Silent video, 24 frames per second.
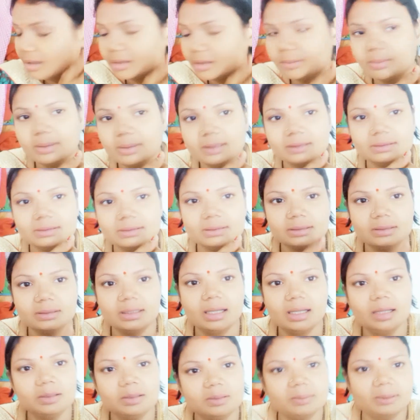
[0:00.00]
और बस
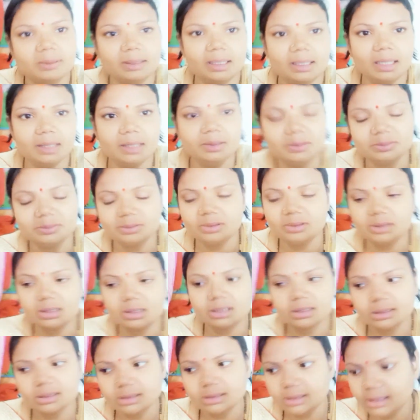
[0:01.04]
दाल तो बनाई हूँ
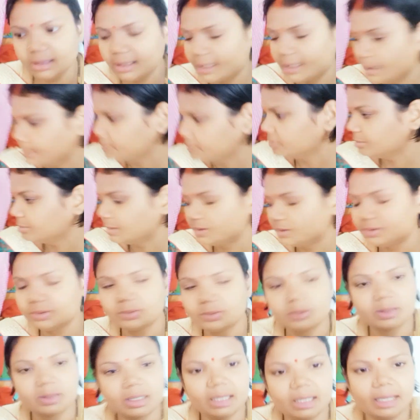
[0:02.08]
और खिलाई भी हूँ
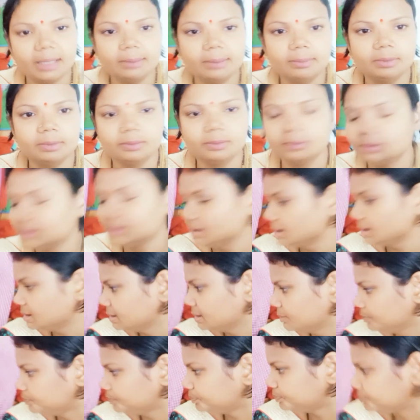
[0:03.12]
बच्चों को खाई भी हूँ
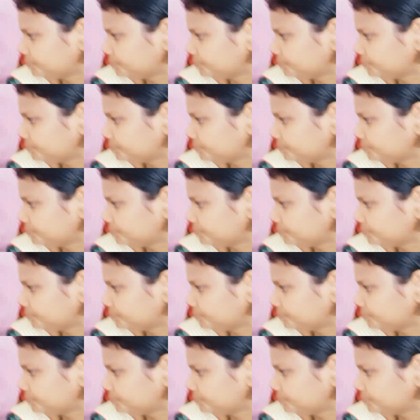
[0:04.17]
ठीक है